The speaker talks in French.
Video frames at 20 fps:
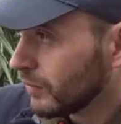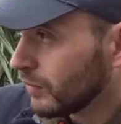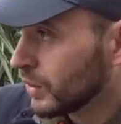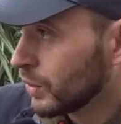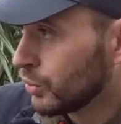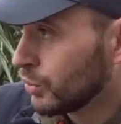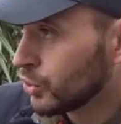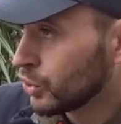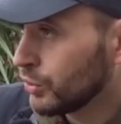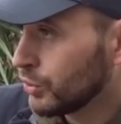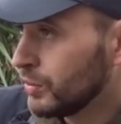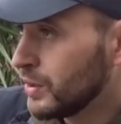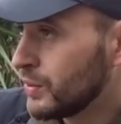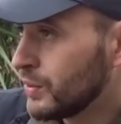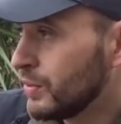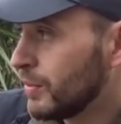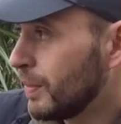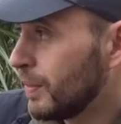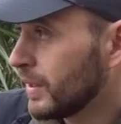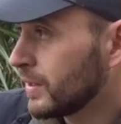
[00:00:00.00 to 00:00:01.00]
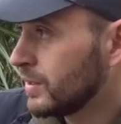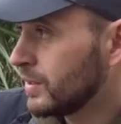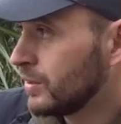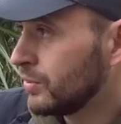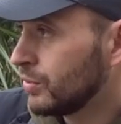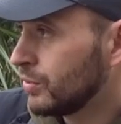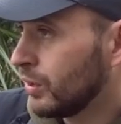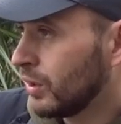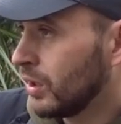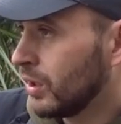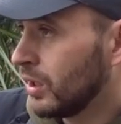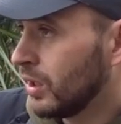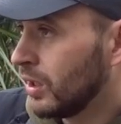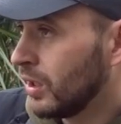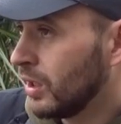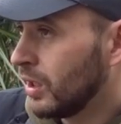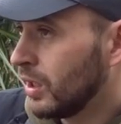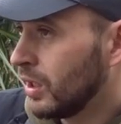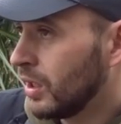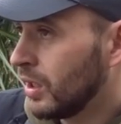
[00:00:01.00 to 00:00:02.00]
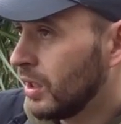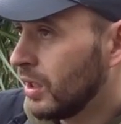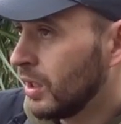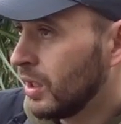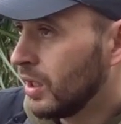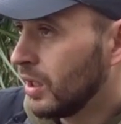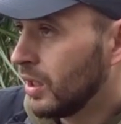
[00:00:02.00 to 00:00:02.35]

Donc aujourd'hui je suis parti sur, euh,